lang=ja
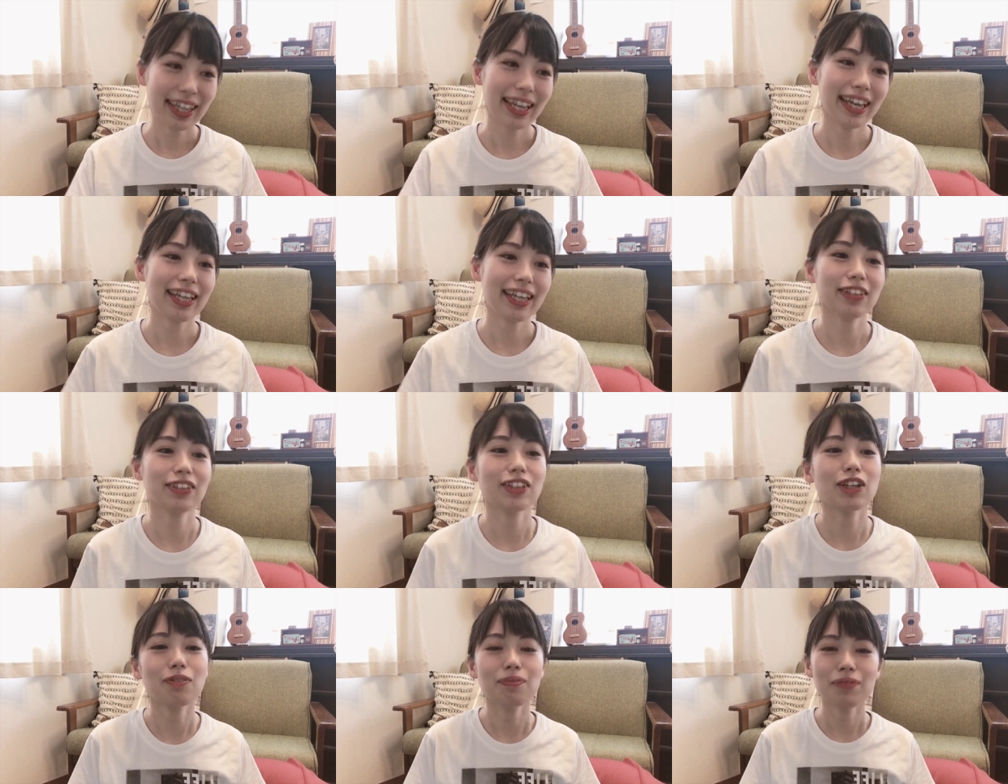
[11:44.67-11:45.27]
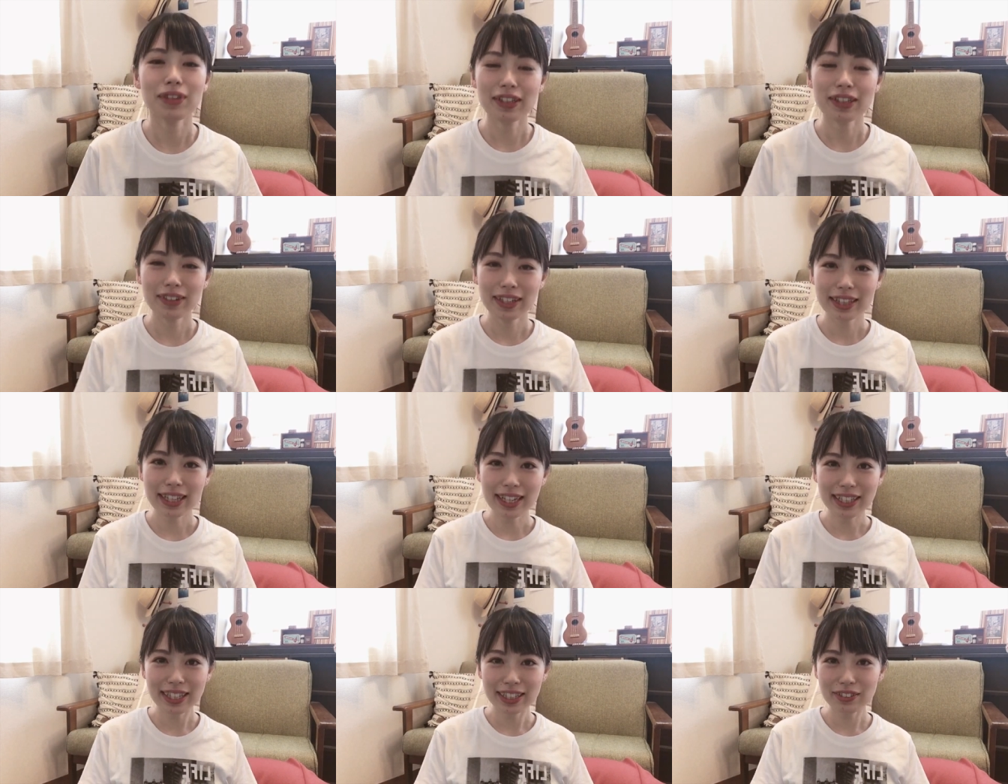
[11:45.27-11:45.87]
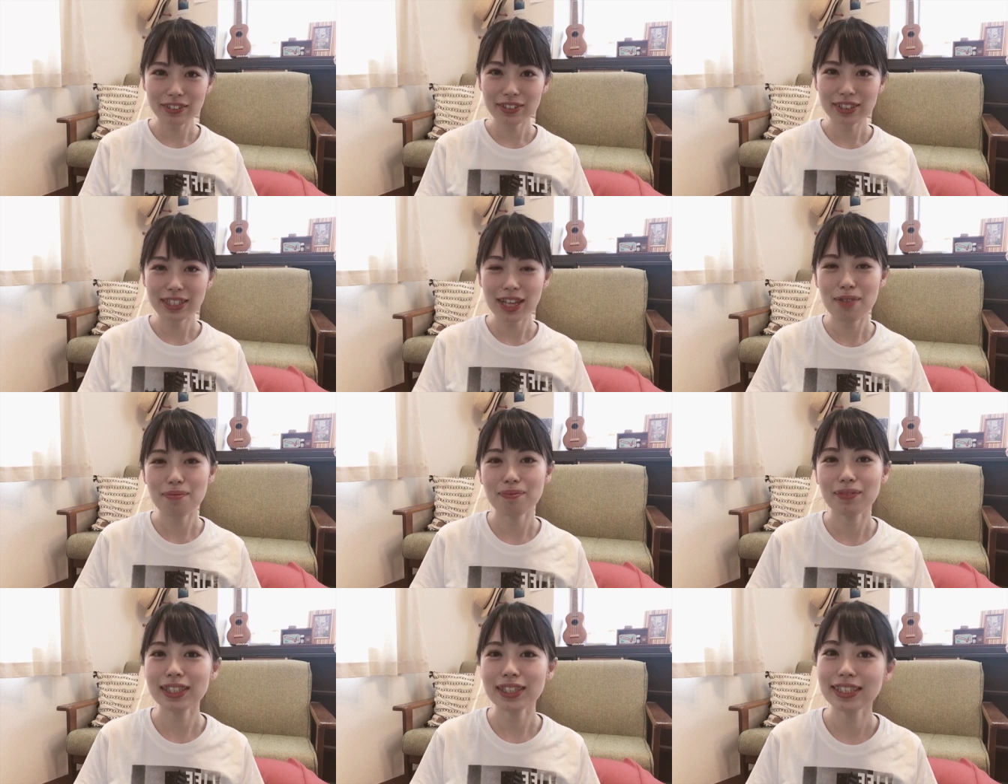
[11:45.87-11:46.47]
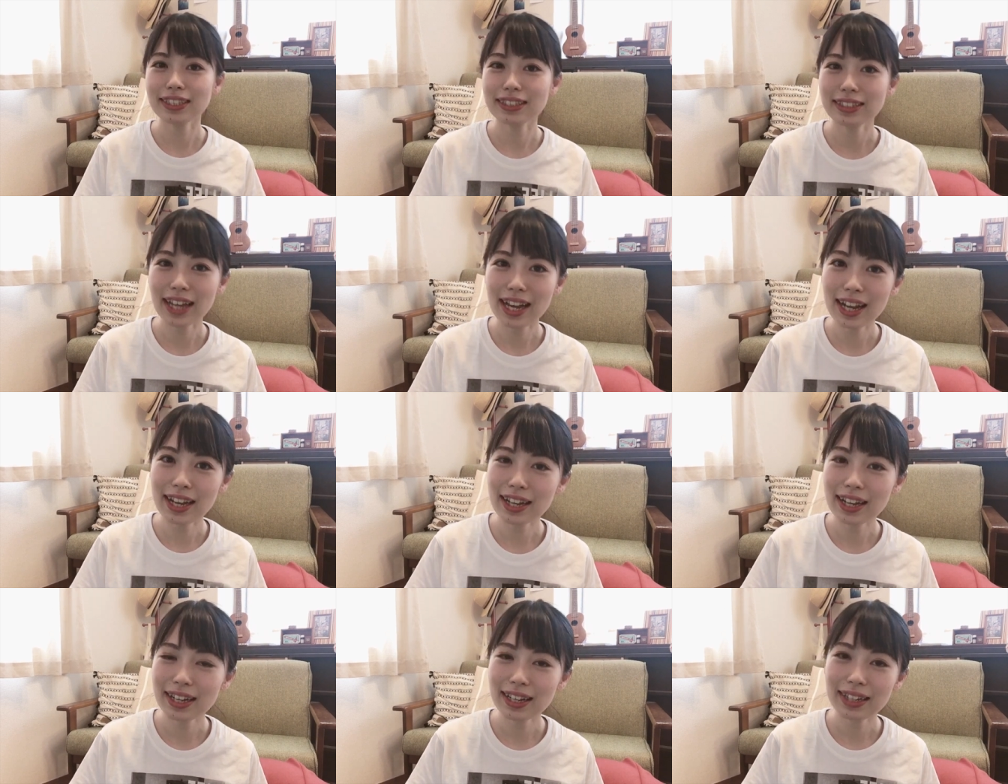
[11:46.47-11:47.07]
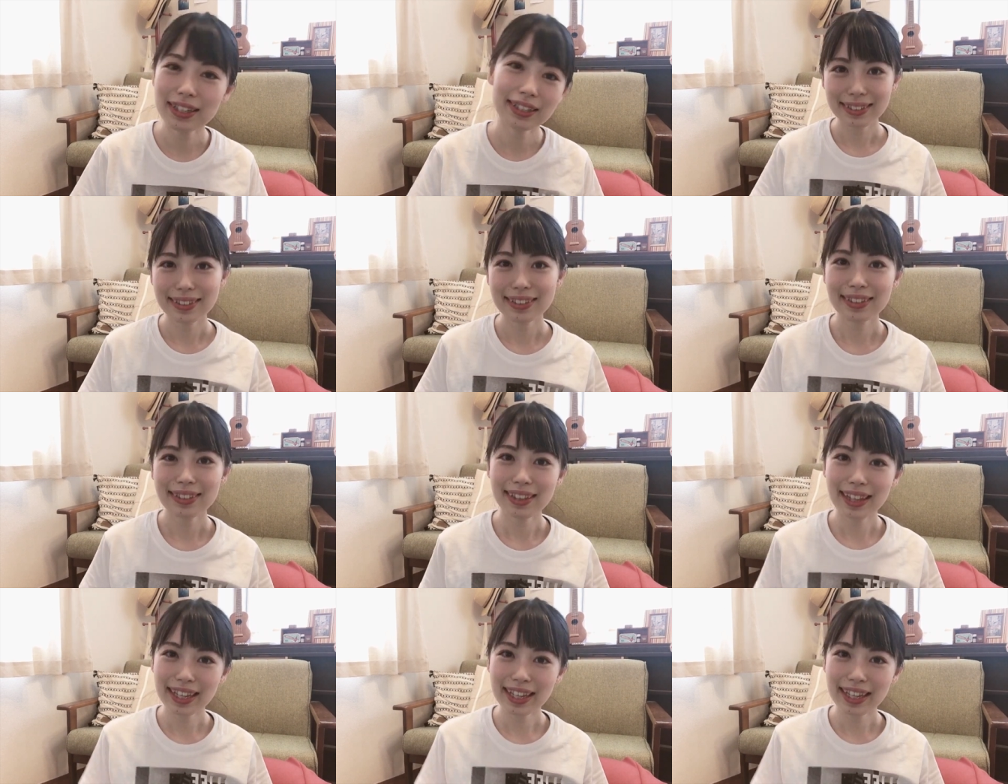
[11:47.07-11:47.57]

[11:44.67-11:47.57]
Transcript: えー、と今日も見てくれてありがとうございました